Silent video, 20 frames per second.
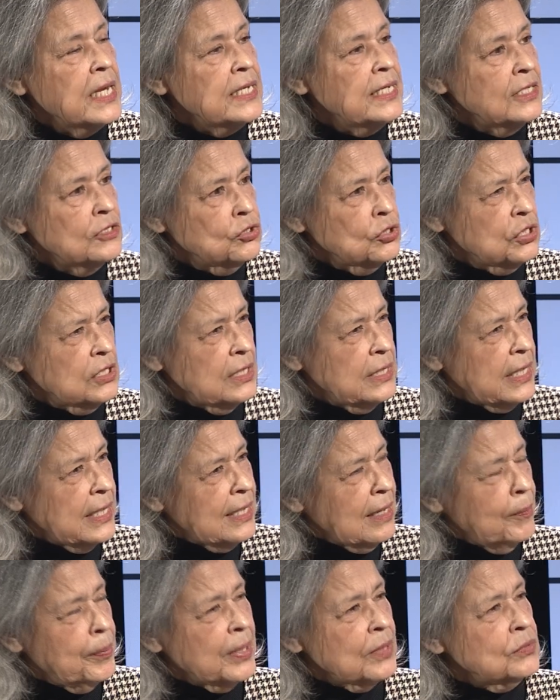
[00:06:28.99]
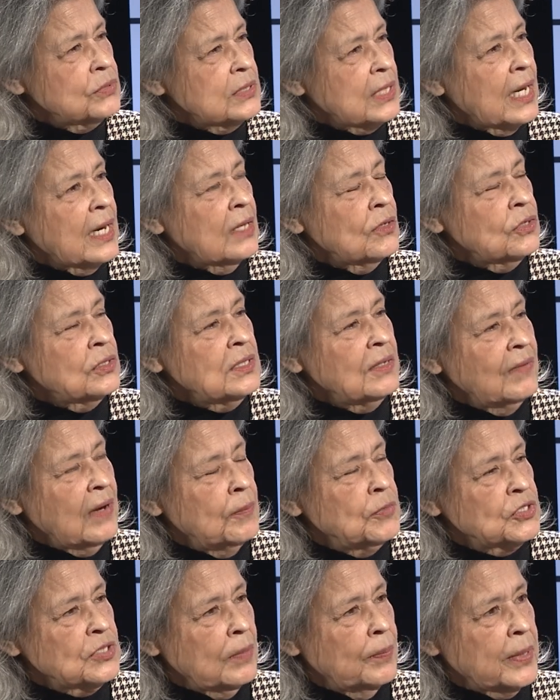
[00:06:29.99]
Y entonces, de ir a preguntar, ¿a dónde
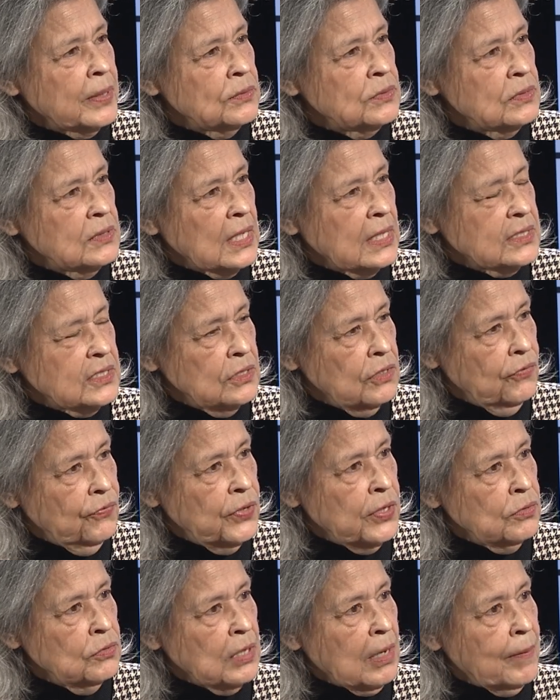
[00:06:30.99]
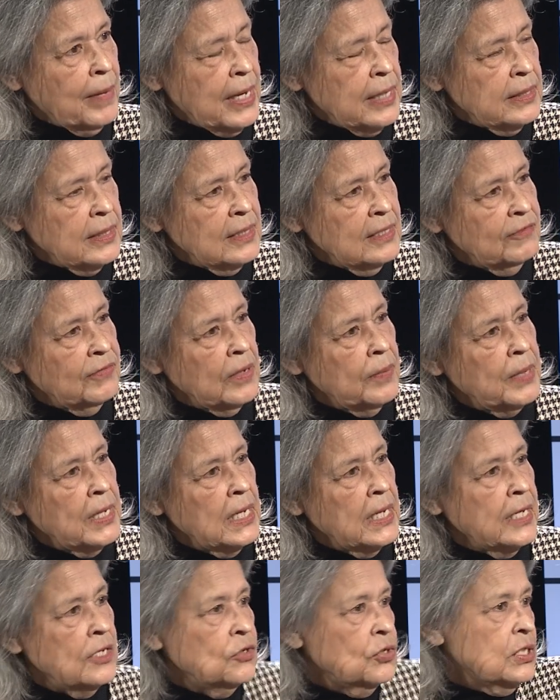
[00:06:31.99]
vamos a preguntar? Si yo fuera una madre de
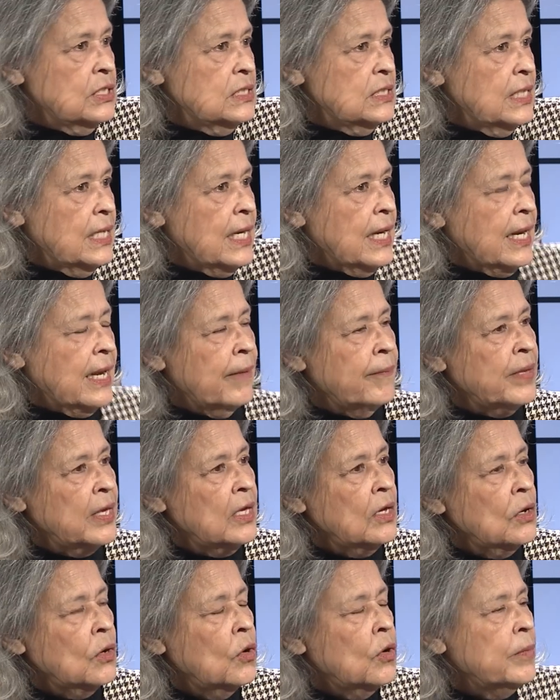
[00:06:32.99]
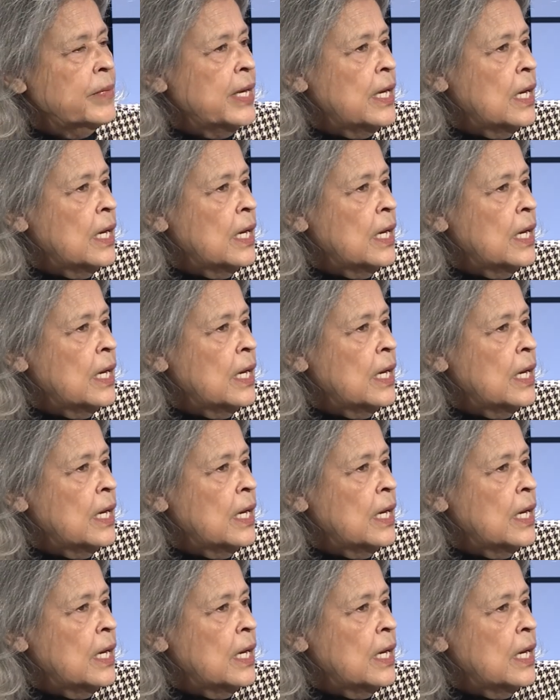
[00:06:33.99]
familia y yo quisiera que mi bueno, hijo...